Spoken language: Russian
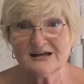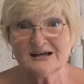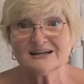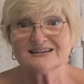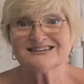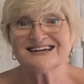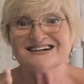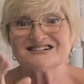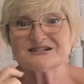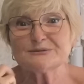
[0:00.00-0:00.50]

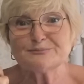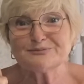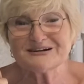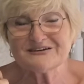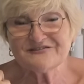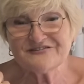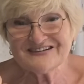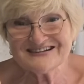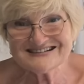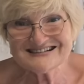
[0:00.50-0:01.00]
Даже
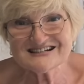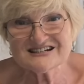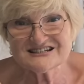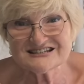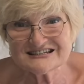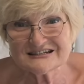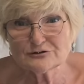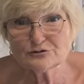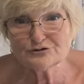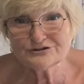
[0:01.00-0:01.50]
профессор
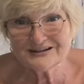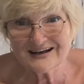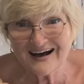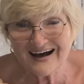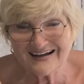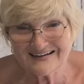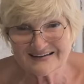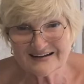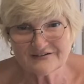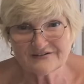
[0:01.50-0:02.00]

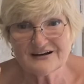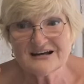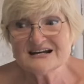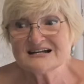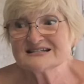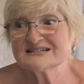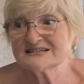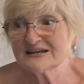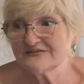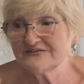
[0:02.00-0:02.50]
Силуянов
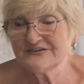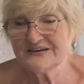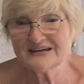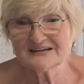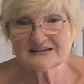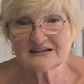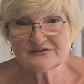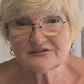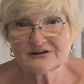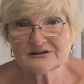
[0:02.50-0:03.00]

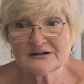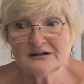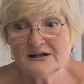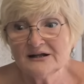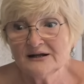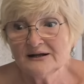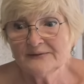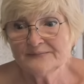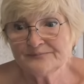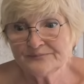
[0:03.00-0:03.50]
советовал,
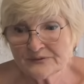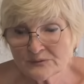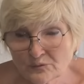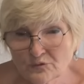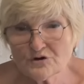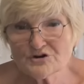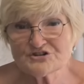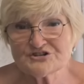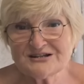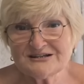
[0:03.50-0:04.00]

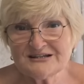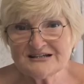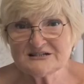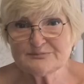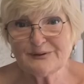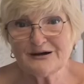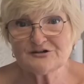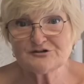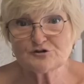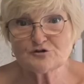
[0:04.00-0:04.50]
можно есть
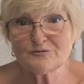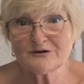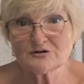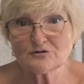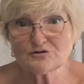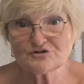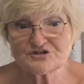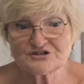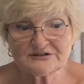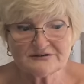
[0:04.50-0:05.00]
пачку
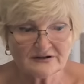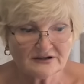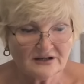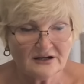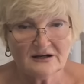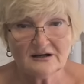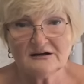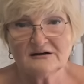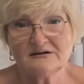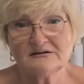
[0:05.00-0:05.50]
мороженого,
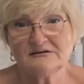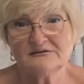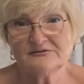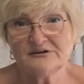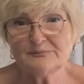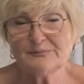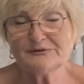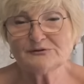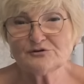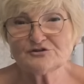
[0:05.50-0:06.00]
э,
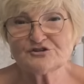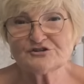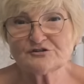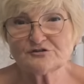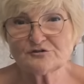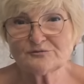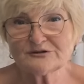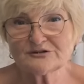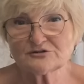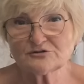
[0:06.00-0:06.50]
вы положите это